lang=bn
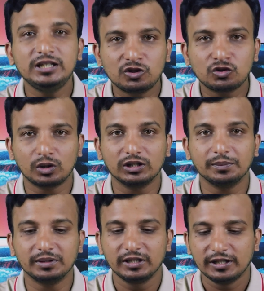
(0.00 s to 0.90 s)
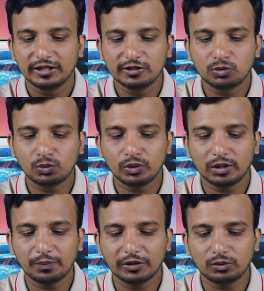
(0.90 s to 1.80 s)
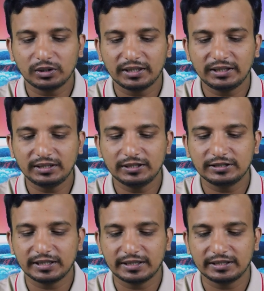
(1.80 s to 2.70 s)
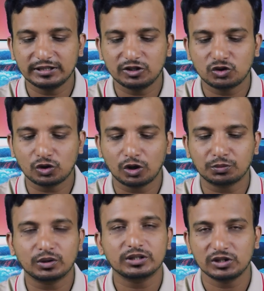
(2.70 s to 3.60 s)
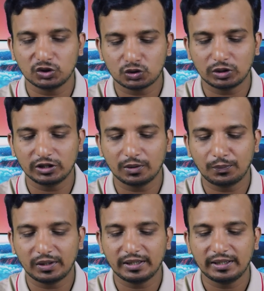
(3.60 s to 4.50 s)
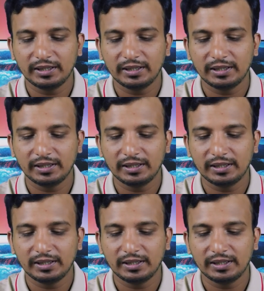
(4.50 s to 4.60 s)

ইনস্টল দেবেন কিছুক্ষণের ভেতরেই যেখানে যে ইনস্টল অপশন আছে ইনস্টল দেওয়ার পরে